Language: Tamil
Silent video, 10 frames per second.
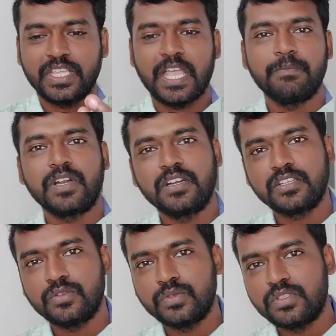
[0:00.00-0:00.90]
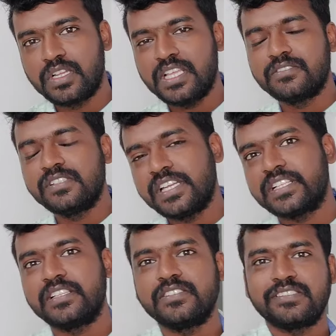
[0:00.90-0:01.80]
கேமரான்றது கொடுத்துருக்கேன் அது வந்து
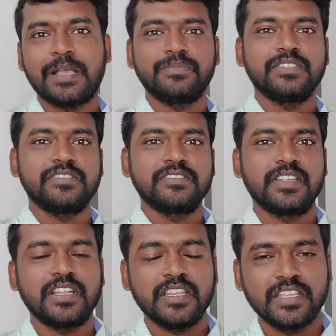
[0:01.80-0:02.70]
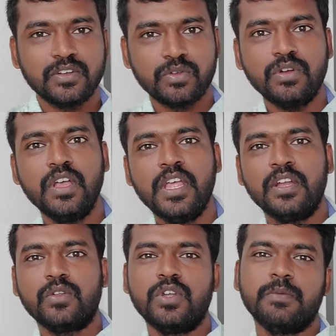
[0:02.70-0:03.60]
எனக்கு தெரிஞ்சு சாம்சங் சென்சாராக தான் இருக்கும்
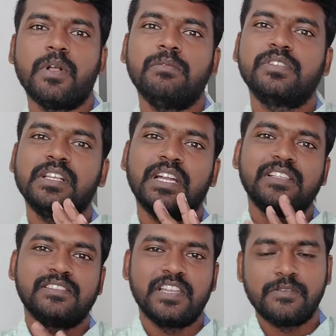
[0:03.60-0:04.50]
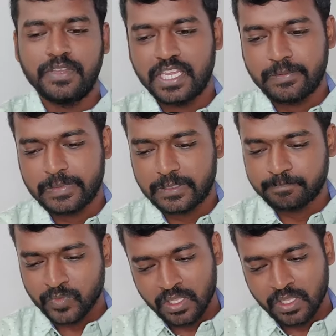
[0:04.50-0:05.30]
டுவெண்ட்டி மாப்ஸுக்கான செல்ஃபி கேமரா